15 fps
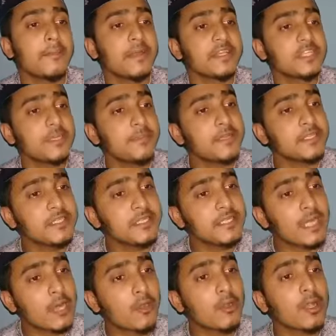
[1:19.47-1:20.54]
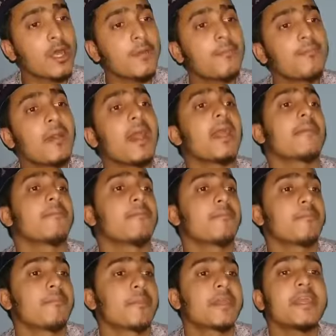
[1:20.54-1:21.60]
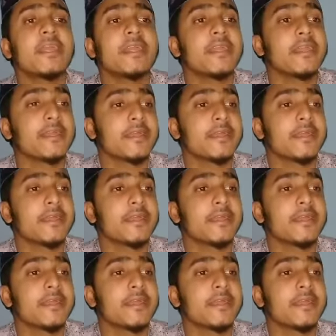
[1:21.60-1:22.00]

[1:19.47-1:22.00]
বেশি বেশি ধারণা পাপ কি